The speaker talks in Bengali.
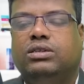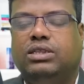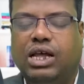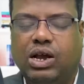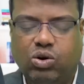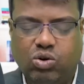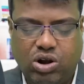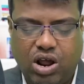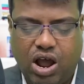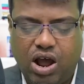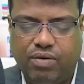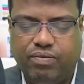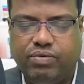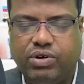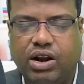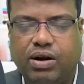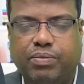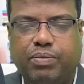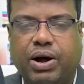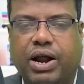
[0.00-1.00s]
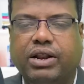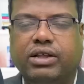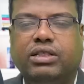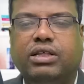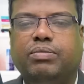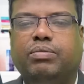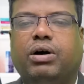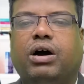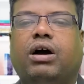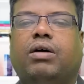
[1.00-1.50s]
দেখুন আপনার
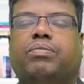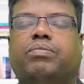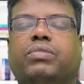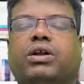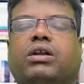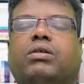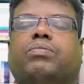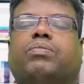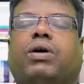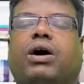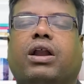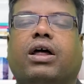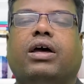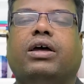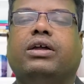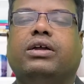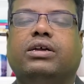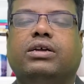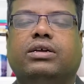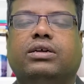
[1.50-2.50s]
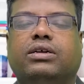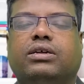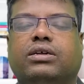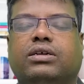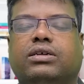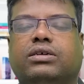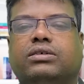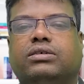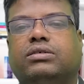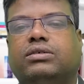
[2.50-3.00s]
বাড়িতে বা আপনার পাড়ায়
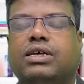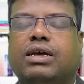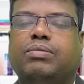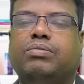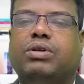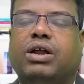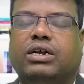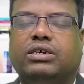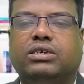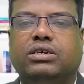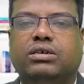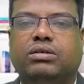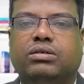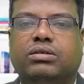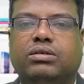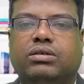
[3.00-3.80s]
সেম রাশি